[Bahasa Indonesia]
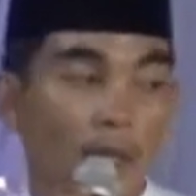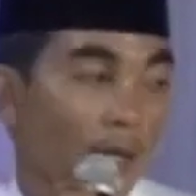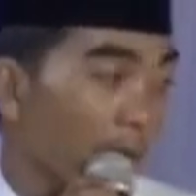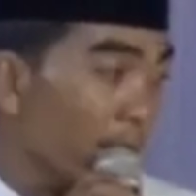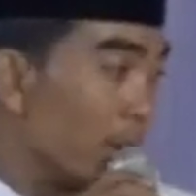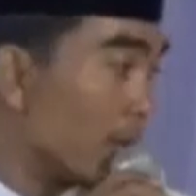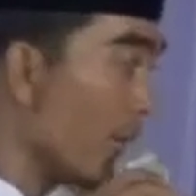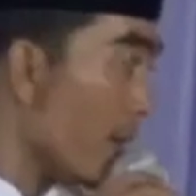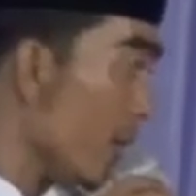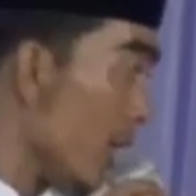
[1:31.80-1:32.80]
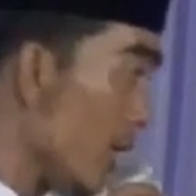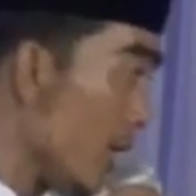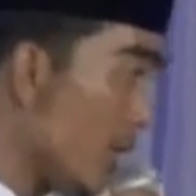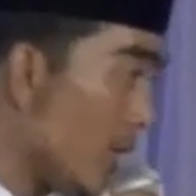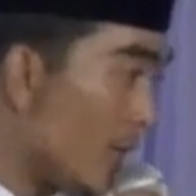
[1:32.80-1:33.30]
yang pertama
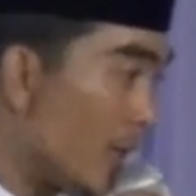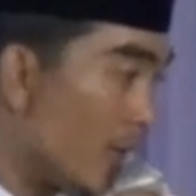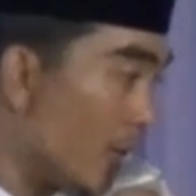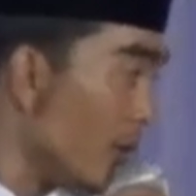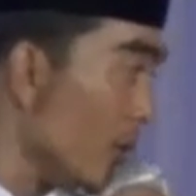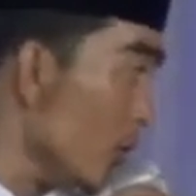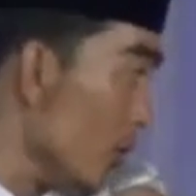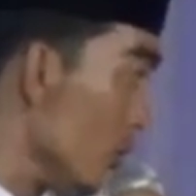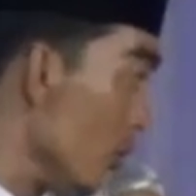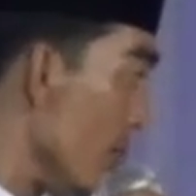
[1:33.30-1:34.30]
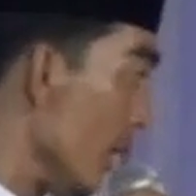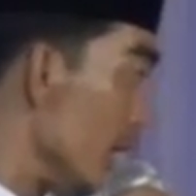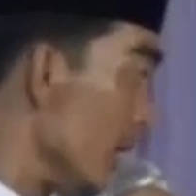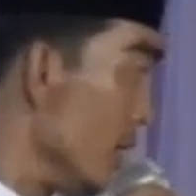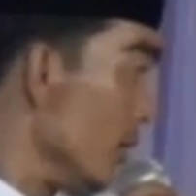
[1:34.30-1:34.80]
yang ulun hormati
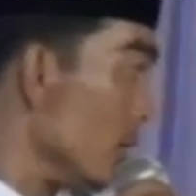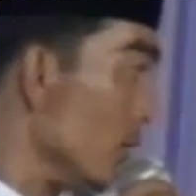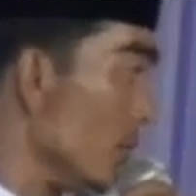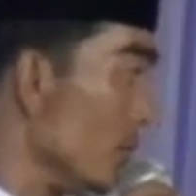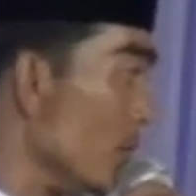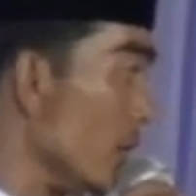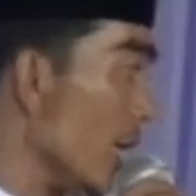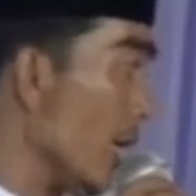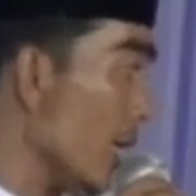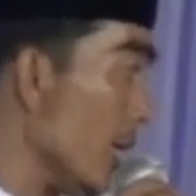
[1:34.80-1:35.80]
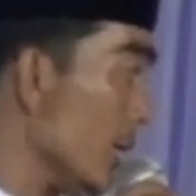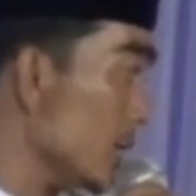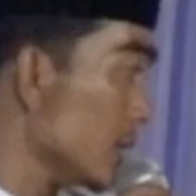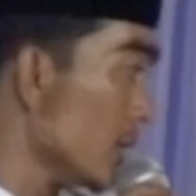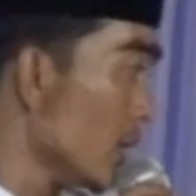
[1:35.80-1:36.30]
dan ulun muliakan
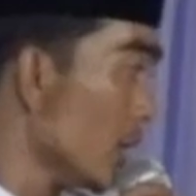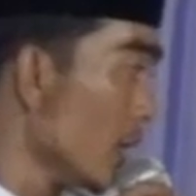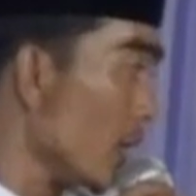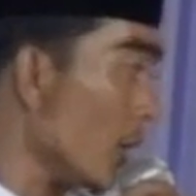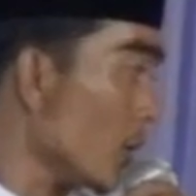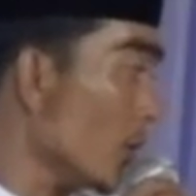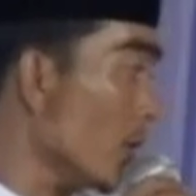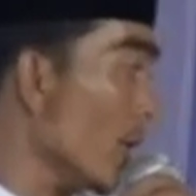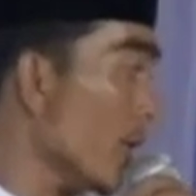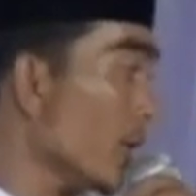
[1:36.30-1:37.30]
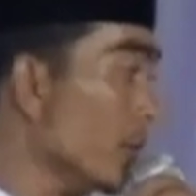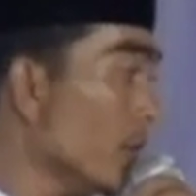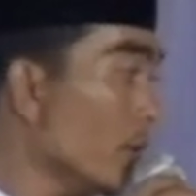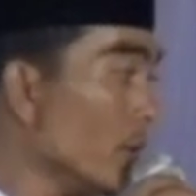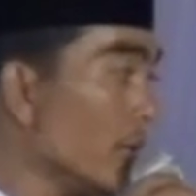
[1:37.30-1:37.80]
Ketua
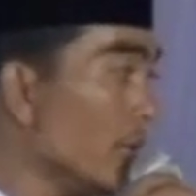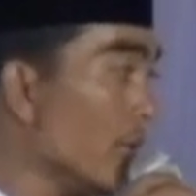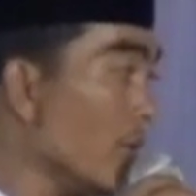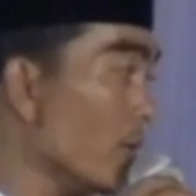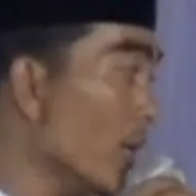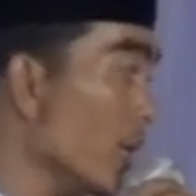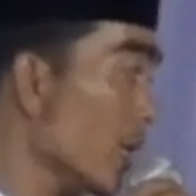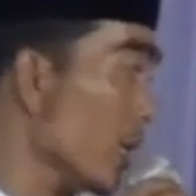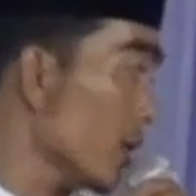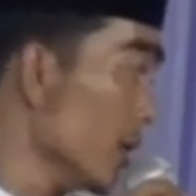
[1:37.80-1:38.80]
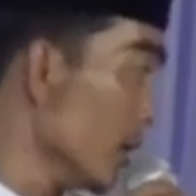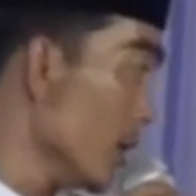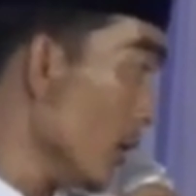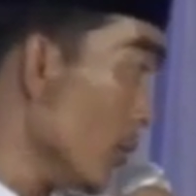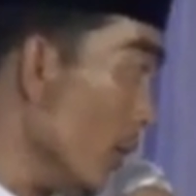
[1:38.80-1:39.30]
MUI Daha Barat
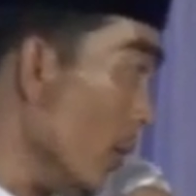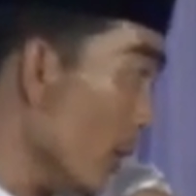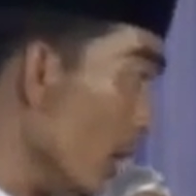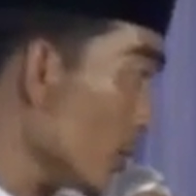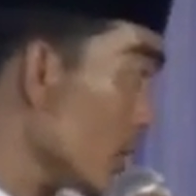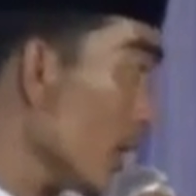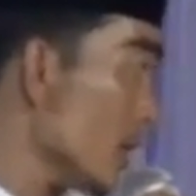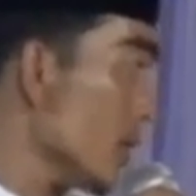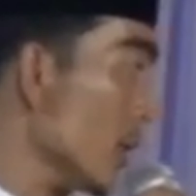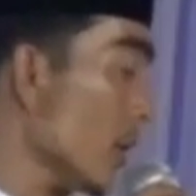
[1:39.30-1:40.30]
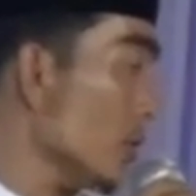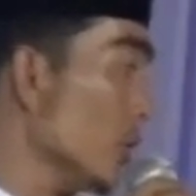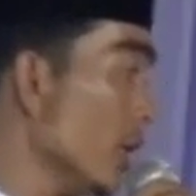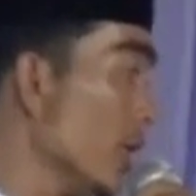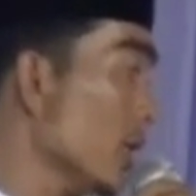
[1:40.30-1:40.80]
Bapak Ustadz
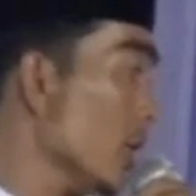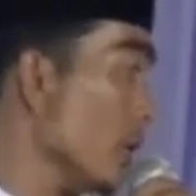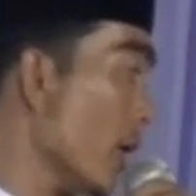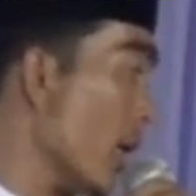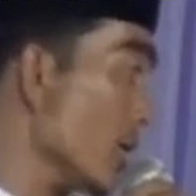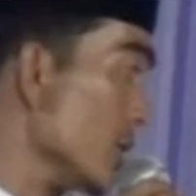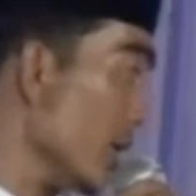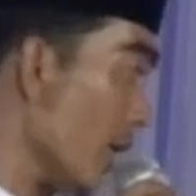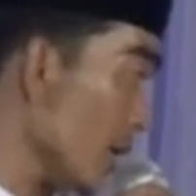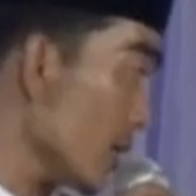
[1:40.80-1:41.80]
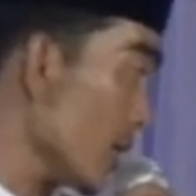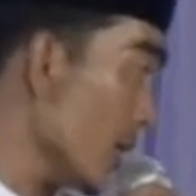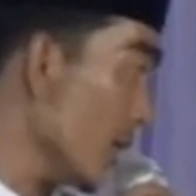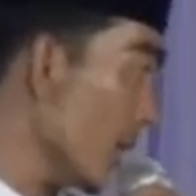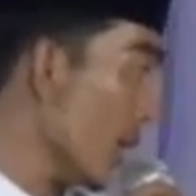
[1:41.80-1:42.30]
Sirajudin, terima kasih atas
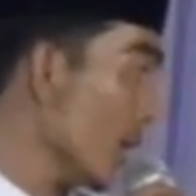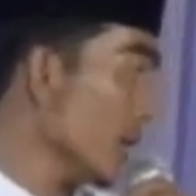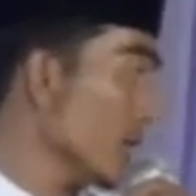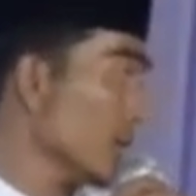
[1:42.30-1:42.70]
kedatangannya.